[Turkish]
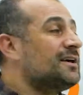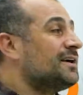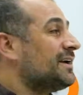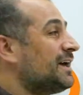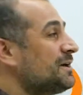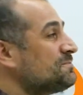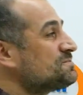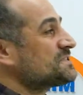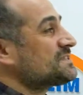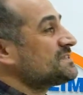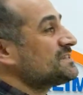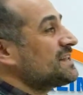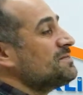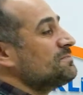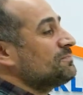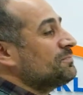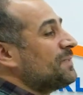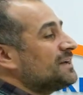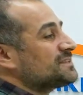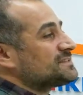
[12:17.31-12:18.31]
Hepsinden
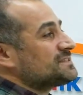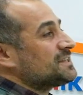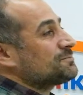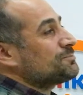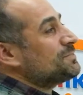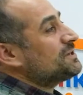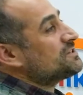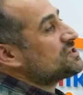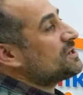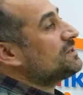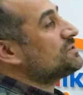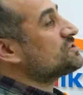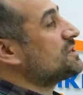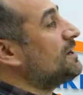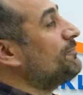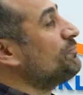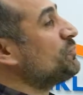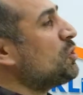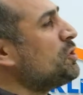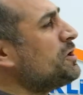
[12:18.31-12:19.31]
bahsetmeye
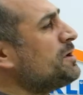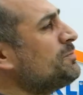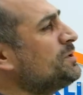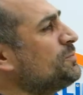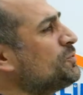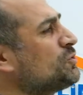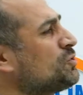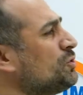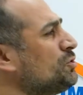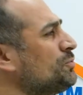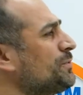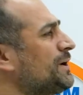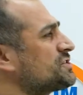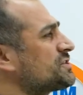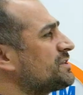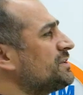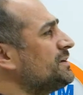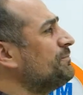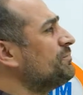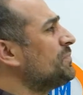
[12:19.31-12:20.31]
çalışacağım. Önemli bir konu
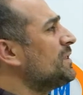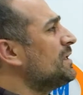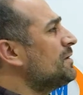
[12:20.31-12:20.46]
başlığı.